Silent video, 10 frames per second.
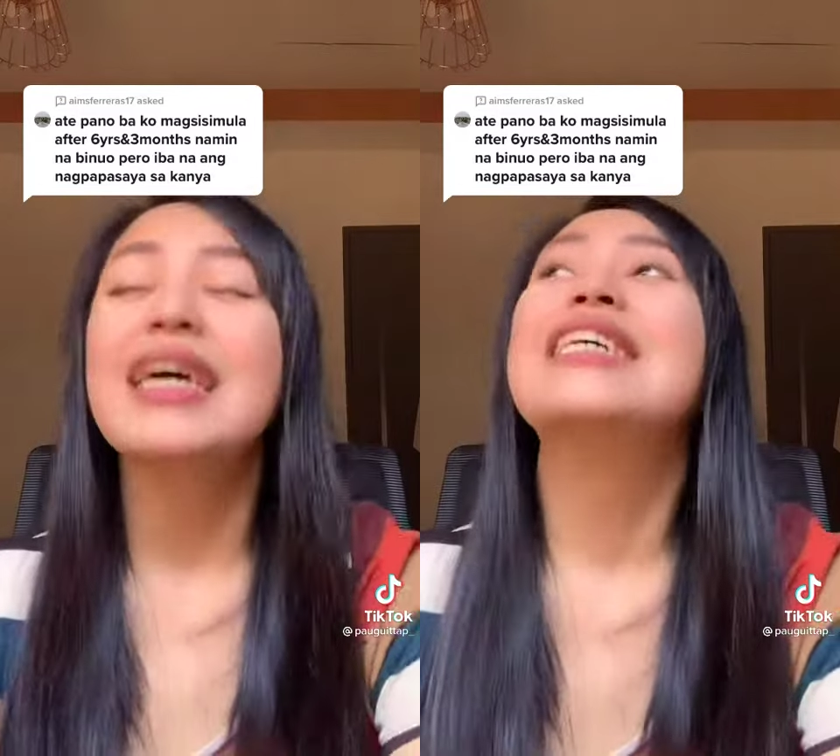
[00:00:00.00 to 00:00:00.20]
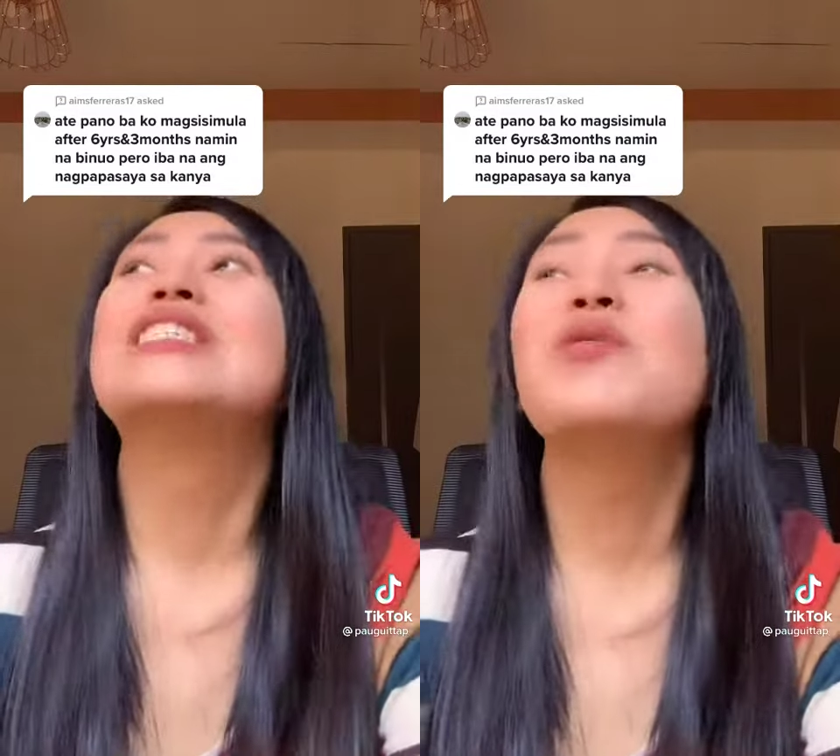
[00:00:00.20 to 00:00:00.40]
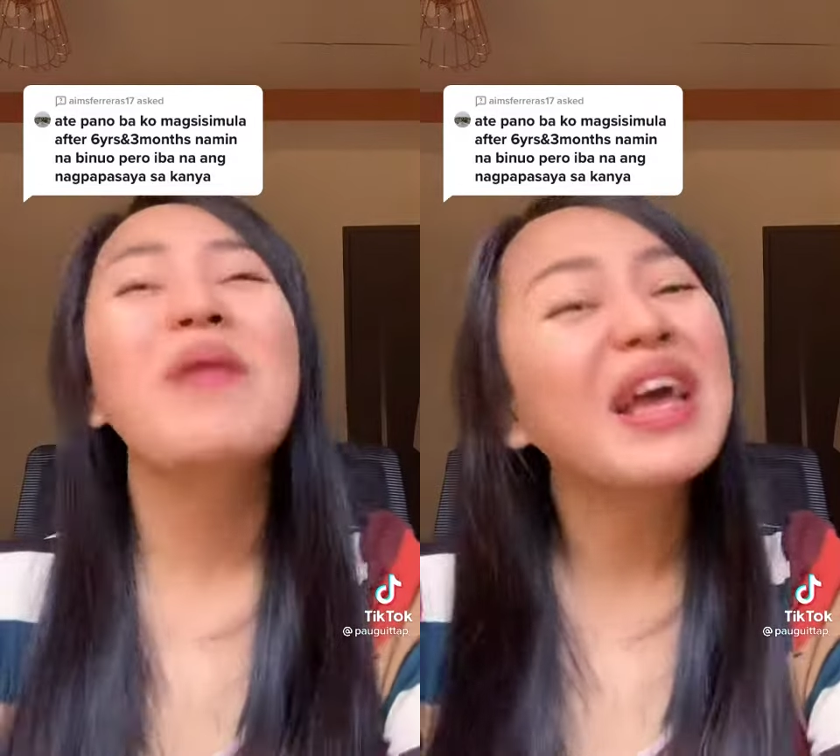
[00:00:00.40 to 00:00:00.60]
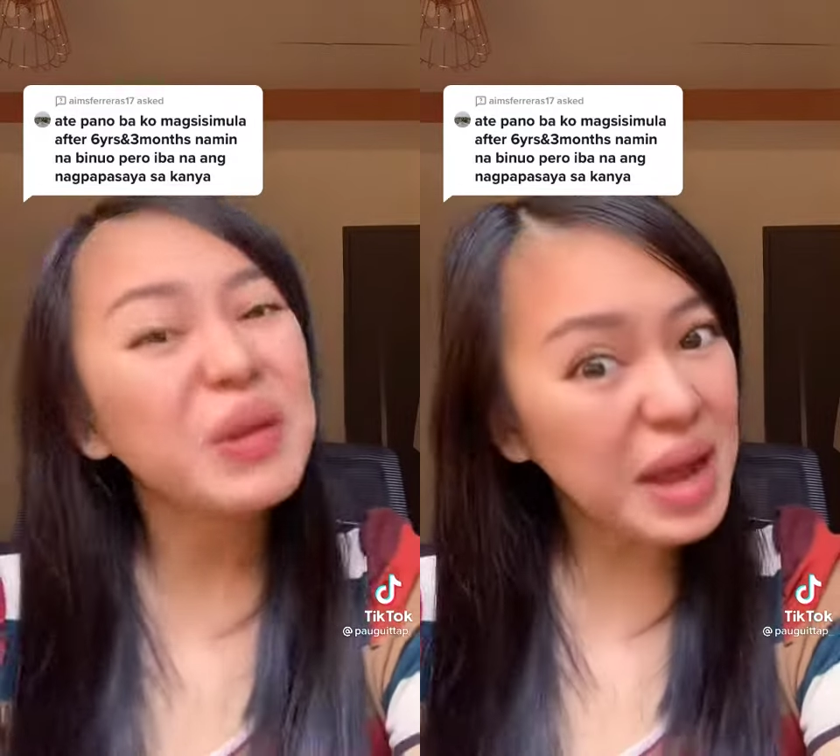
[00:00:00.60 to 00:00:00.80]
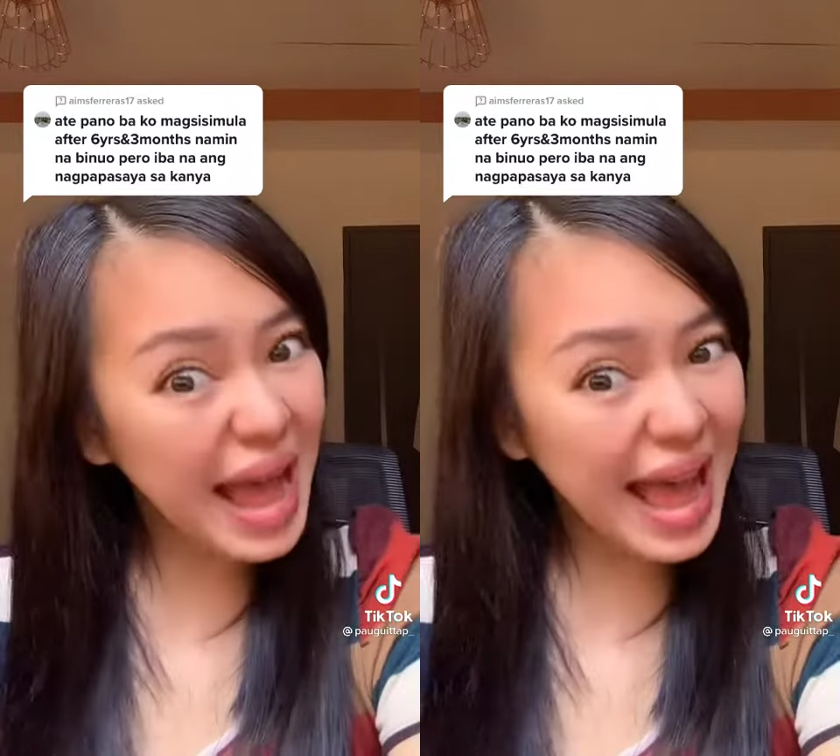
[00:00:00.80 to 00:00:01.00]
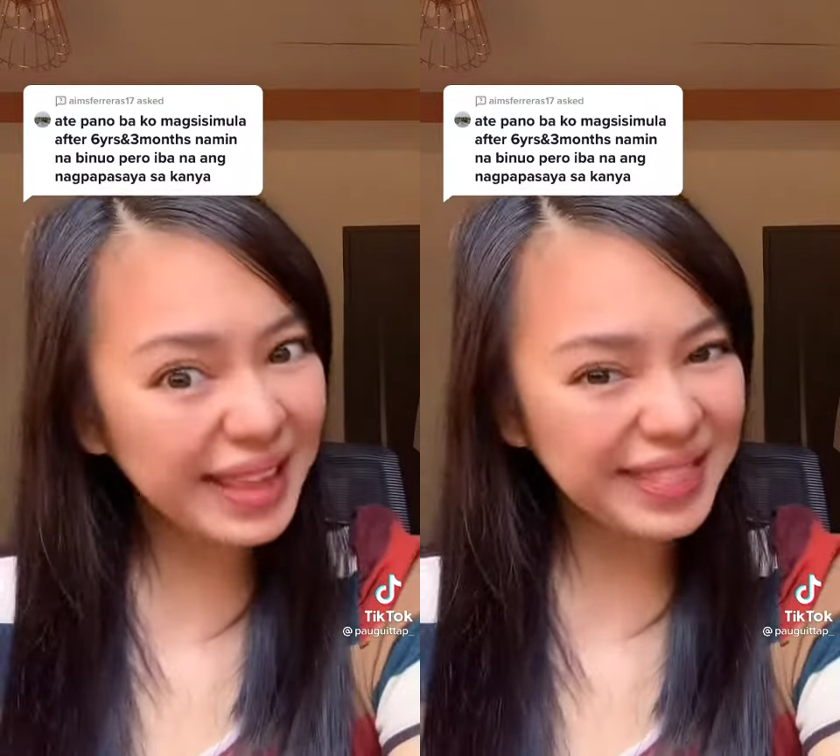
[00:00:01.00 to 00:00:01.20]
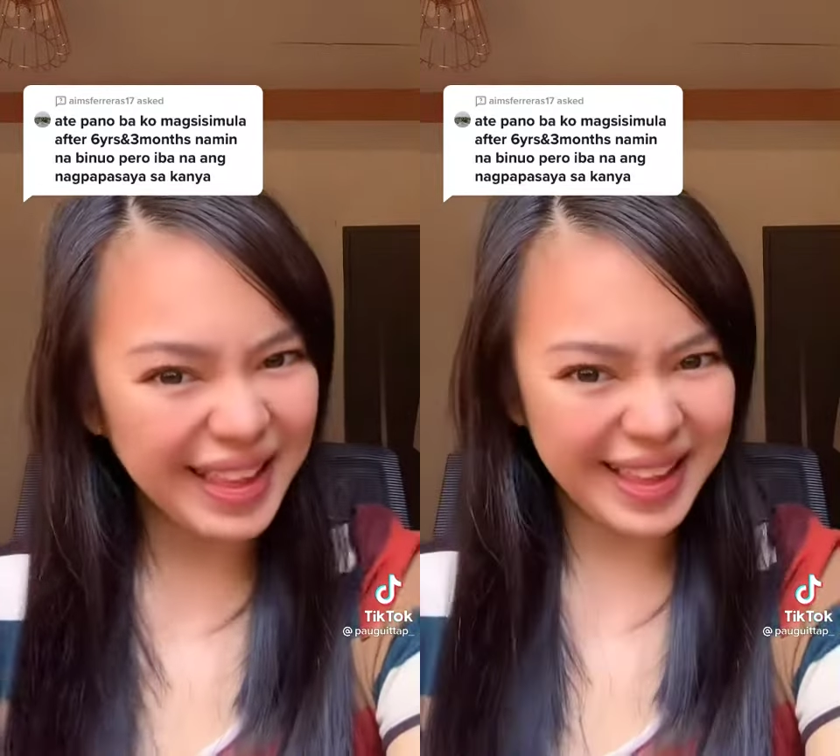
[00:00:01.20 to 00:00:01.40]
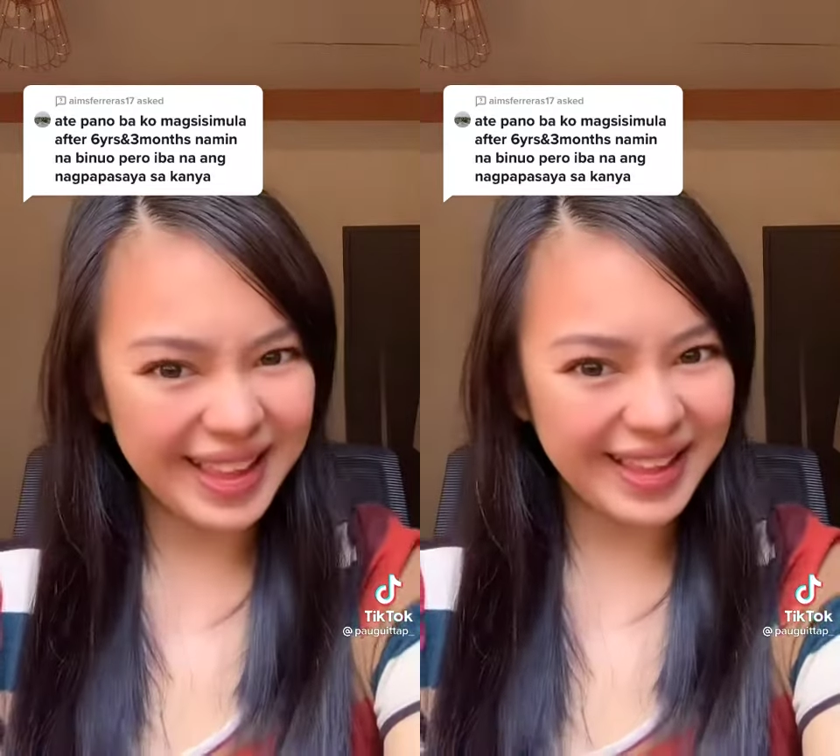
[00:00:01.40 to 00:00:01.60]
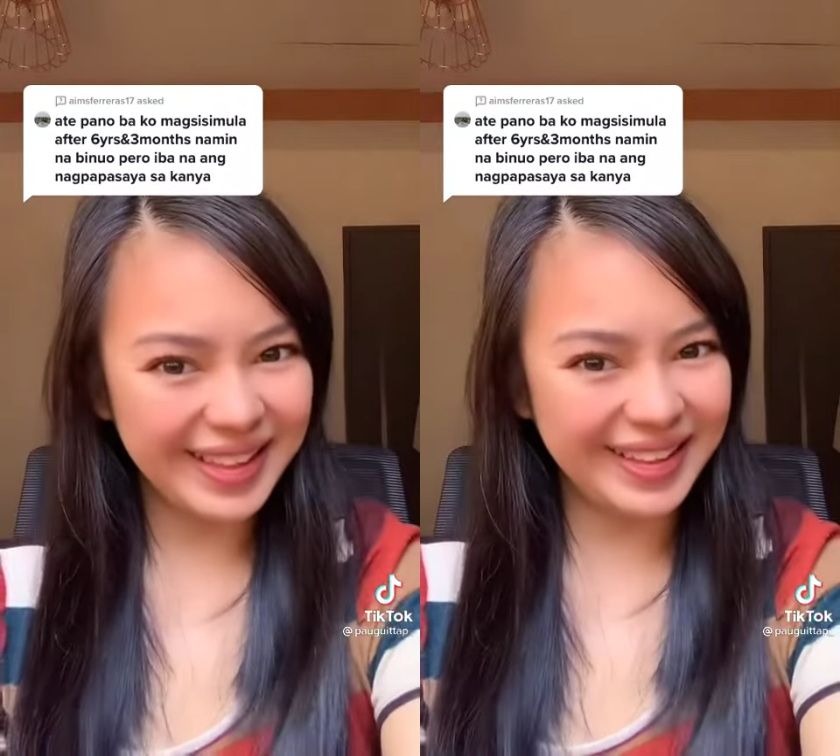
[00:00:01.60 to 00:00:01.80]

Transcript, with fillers: So, paano nga ate?